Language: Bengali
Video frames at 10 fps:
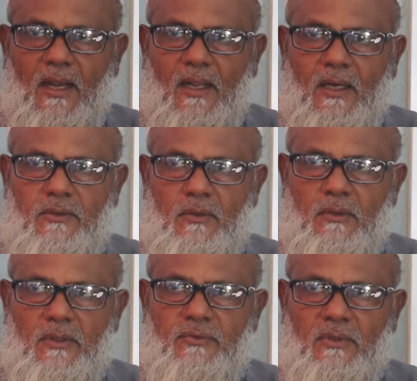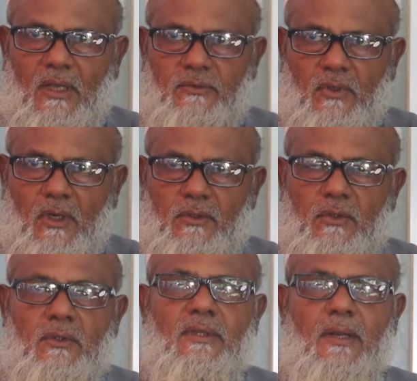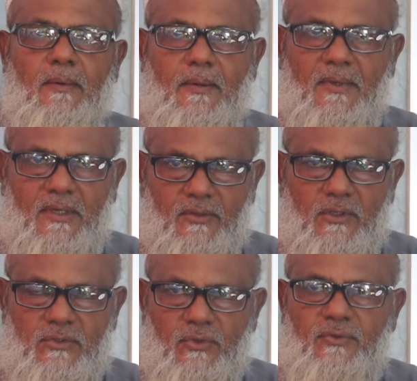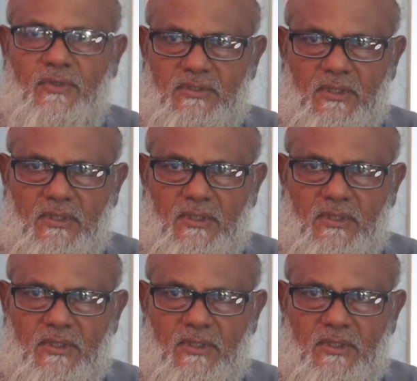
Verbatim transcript: এলাকার জন্য কিছু কাজ করার জন্য তারা বারবার রিকোয়েস্ট করছি